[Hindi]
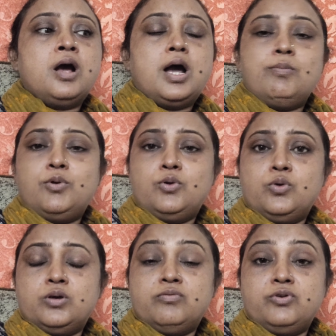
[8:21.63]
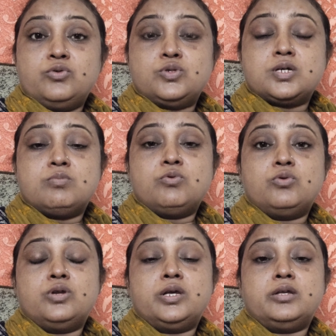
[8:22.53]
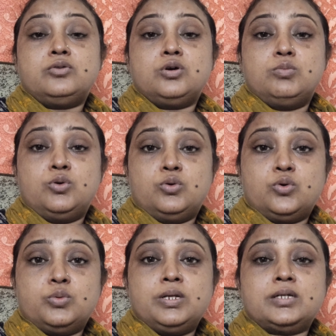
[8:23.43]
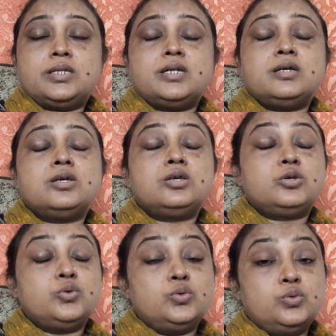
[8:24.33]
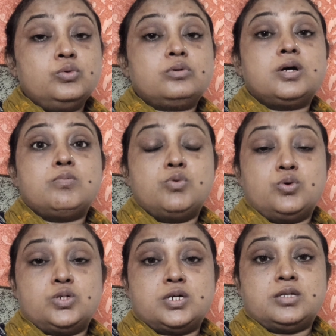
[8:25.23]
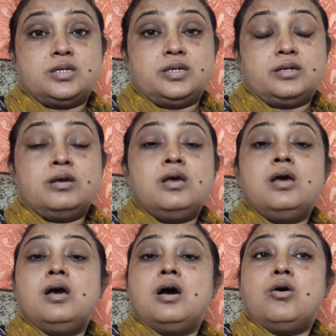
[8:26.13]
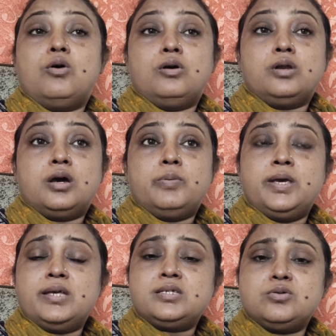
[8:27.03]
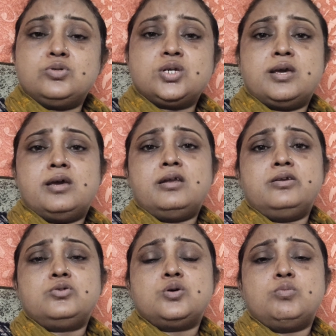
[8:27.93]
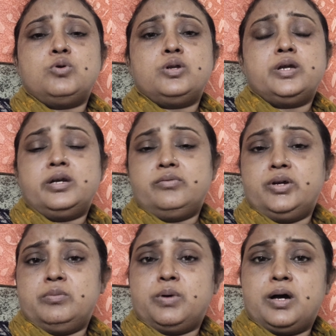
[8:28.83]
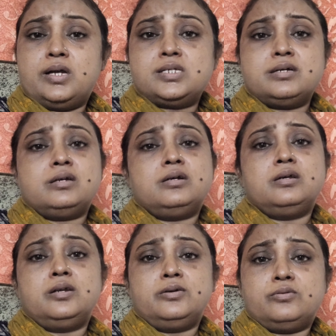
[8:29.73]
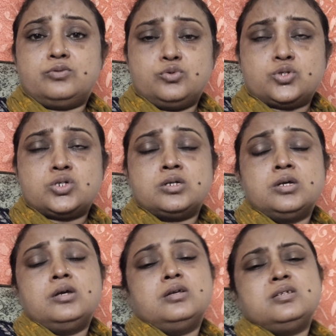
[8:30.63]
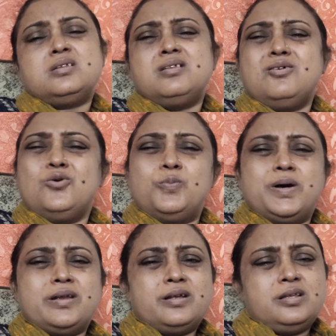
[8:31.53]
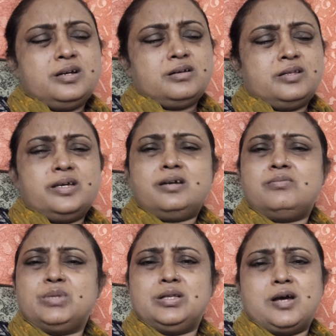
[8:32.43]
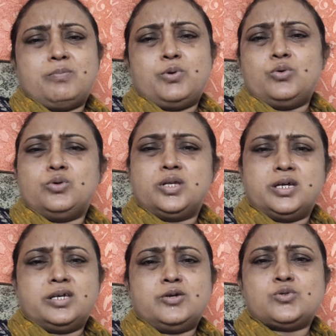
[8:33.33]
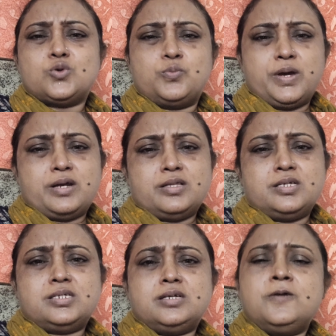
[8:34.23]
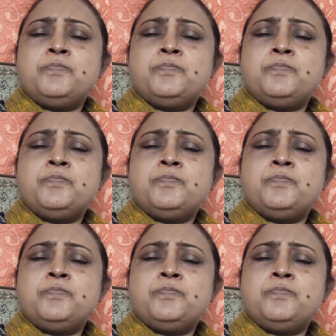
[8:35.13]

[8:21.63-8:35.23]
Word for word: आप लोगों के व्यूज़ कम हो रहे हैं तो हम लोगों को भी लगता है ना कि क्यों कम हो जाते हैं और अभी ऐसा कुछ है नहीं जो हम लोग क्रिएटिविटी बाहर जाके करें कुछ जितना हो पा रहा है देख देख मतलब आप लोग देखिए उसको प्यार दीजिए